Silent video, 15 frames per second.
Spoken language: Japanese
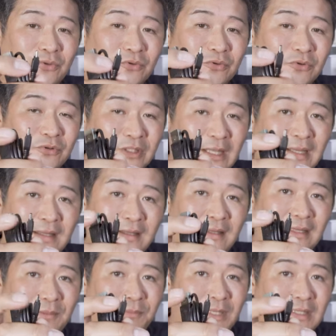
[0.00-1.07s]
ここをね
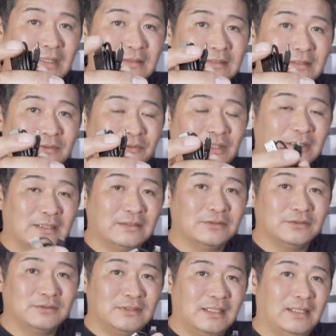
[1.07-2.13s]
メーカーさんの方が
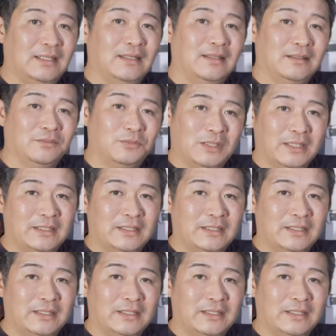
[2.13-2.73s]
削って、ま